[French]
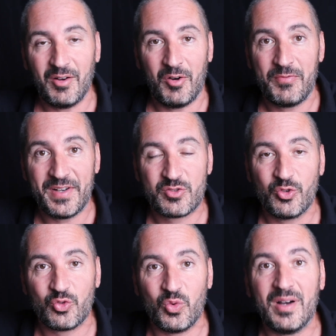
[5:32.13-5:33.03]
en face
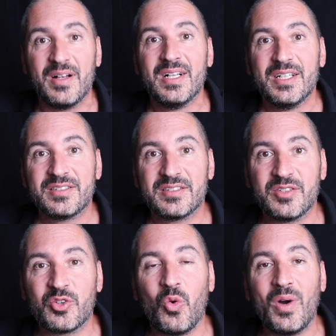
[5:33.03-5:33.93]
de soi dans
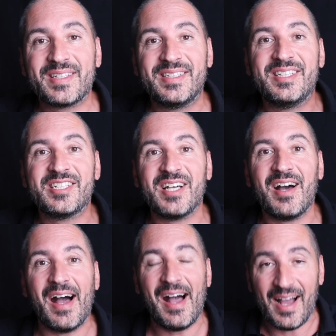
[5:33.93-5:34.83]
un endroit qui
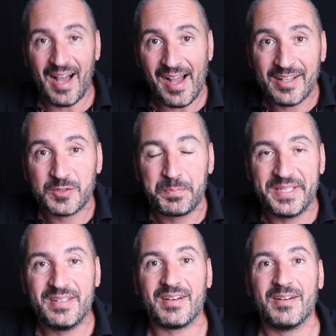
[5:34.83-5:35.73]
déjà
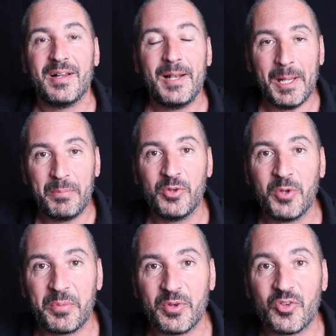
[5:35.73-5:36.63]
inspire la bonne
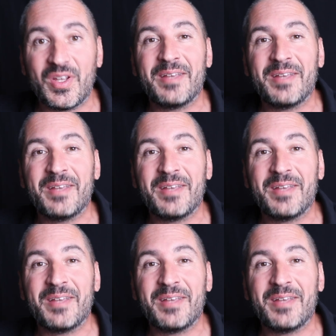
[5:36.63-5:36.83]
ambiance.